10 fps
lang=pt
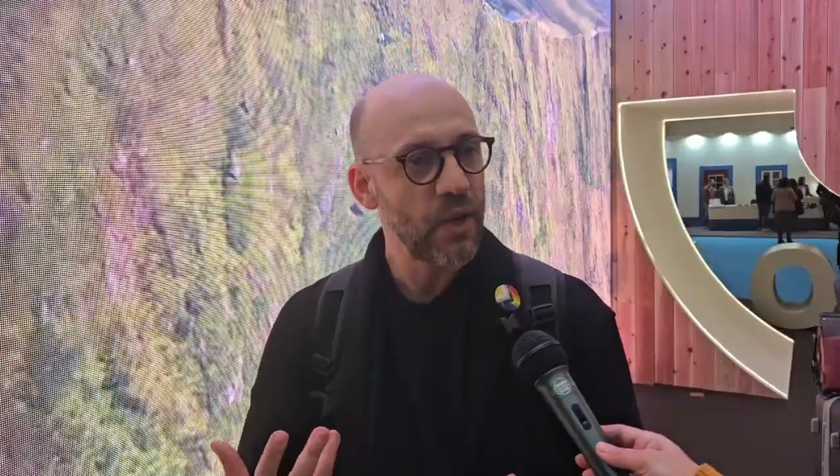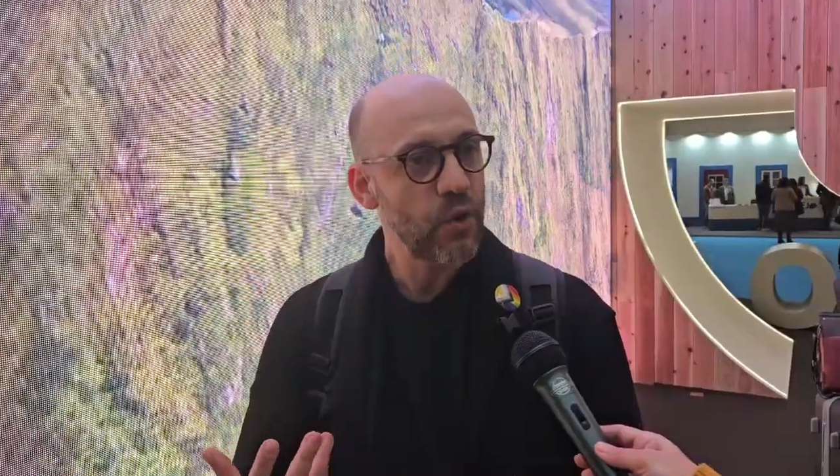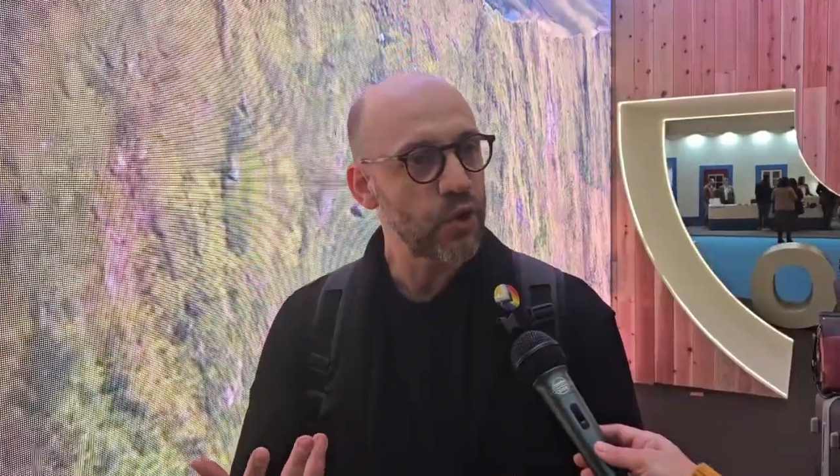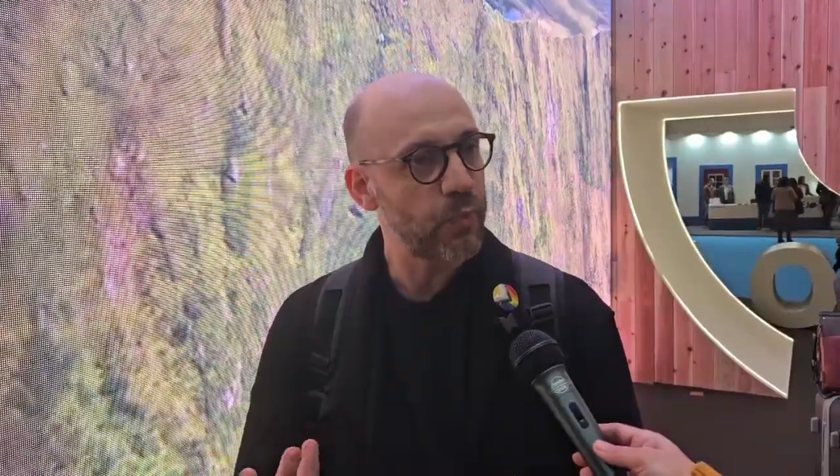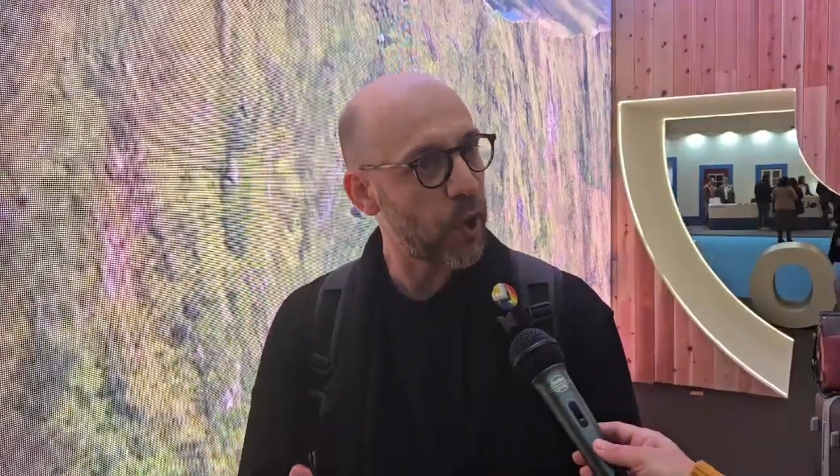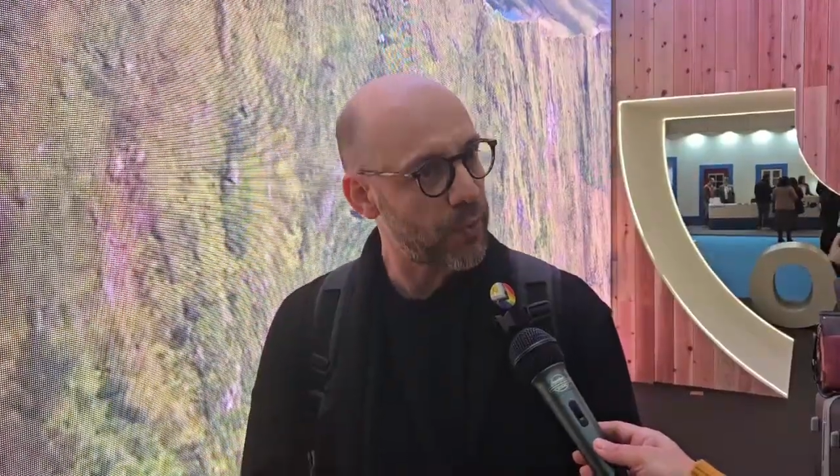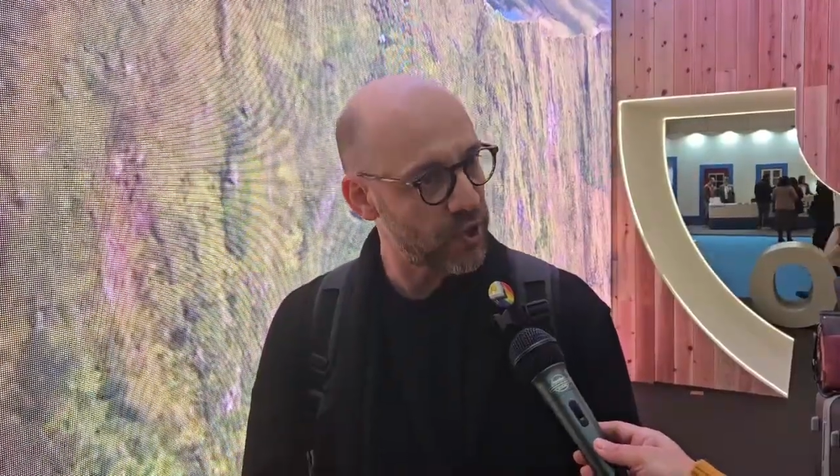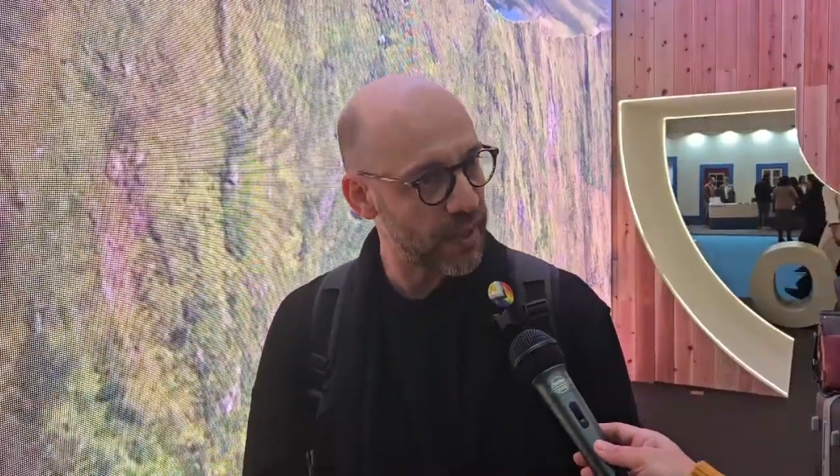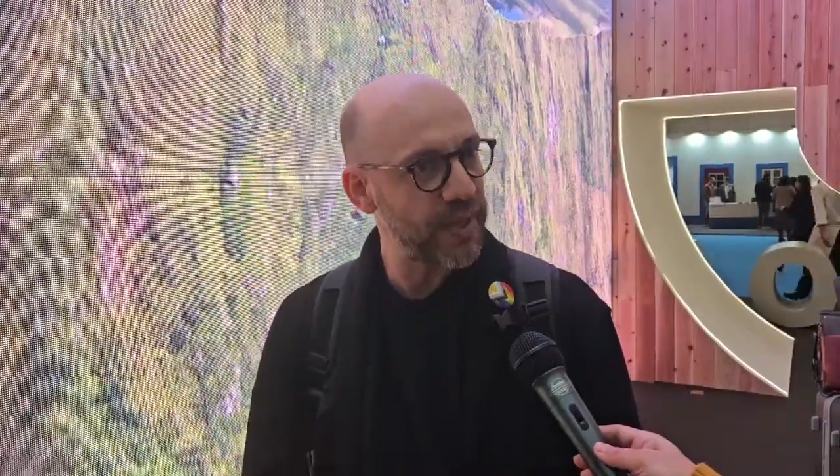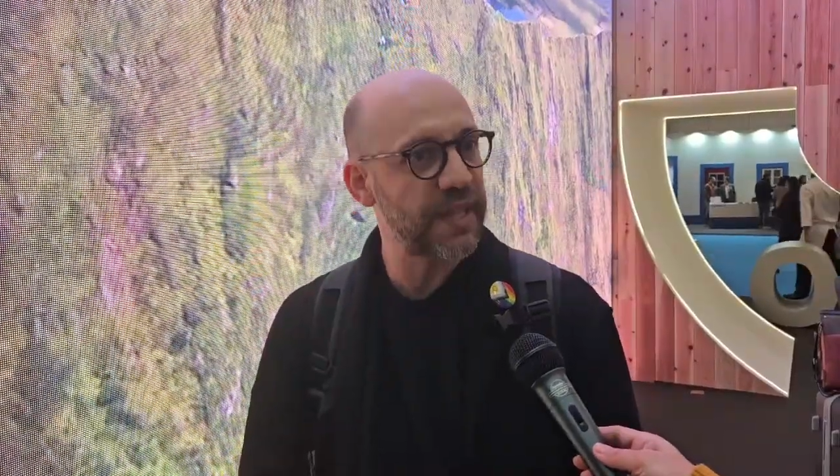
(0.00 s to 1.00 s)
os próprios
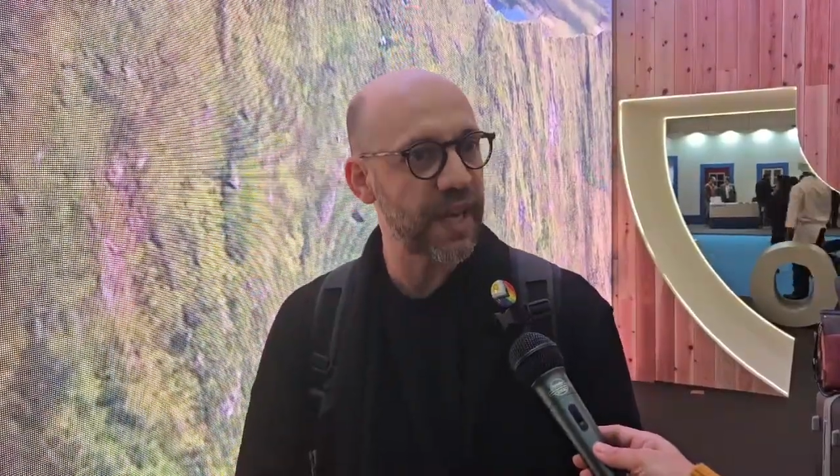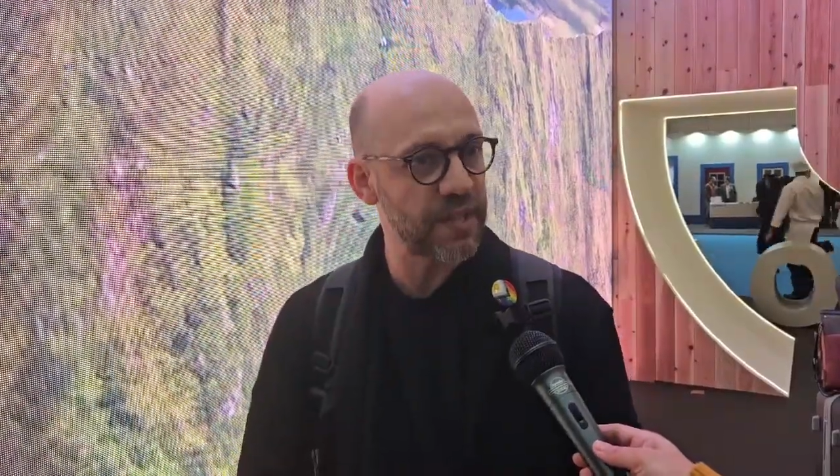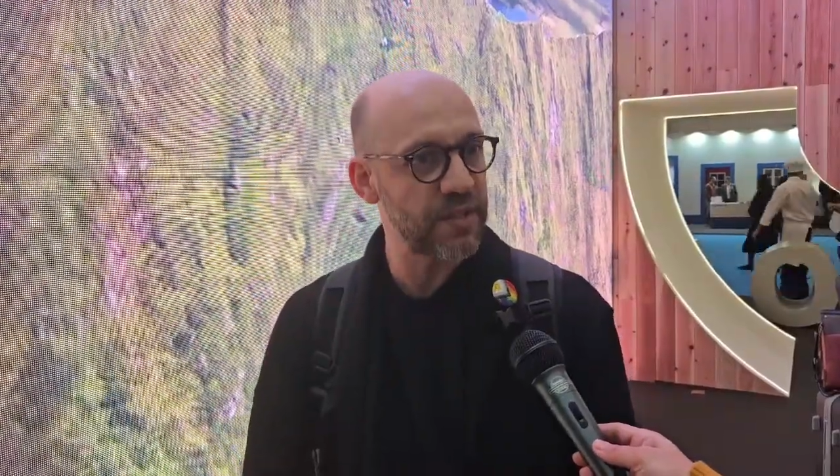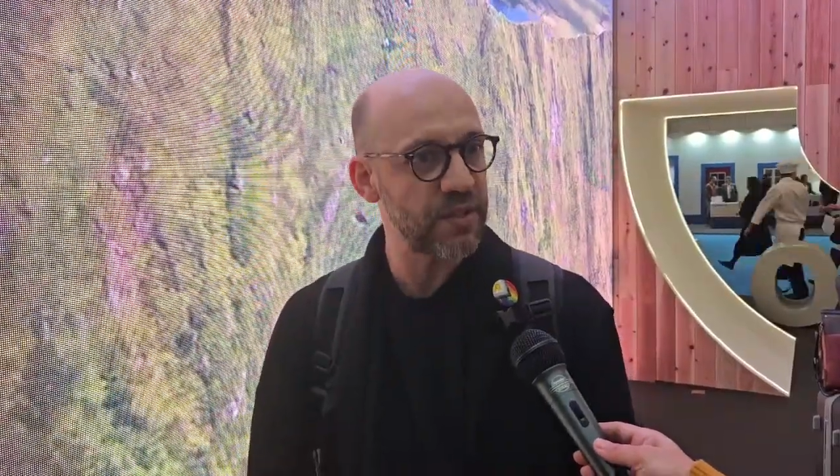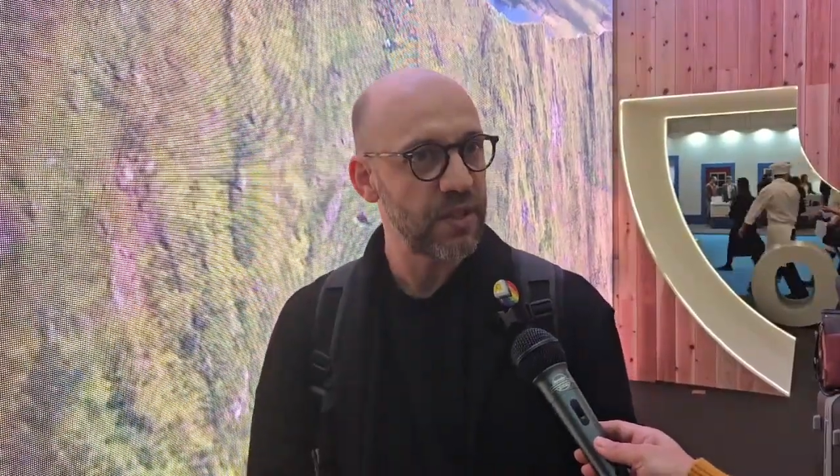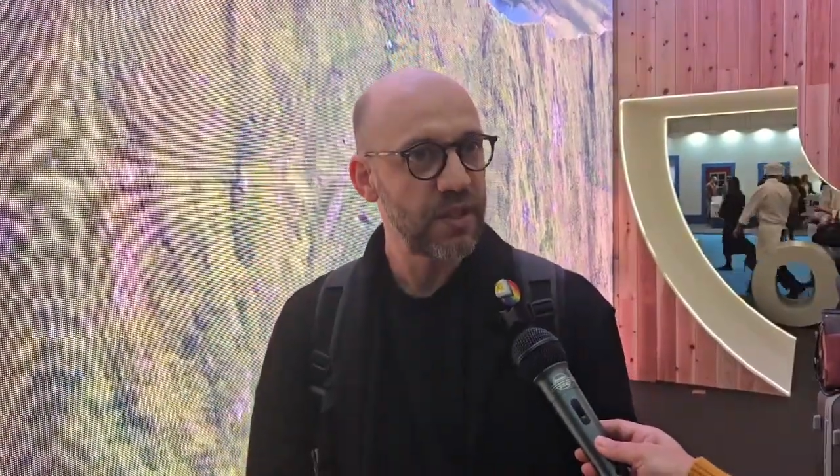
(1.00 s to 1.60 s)
habitantes.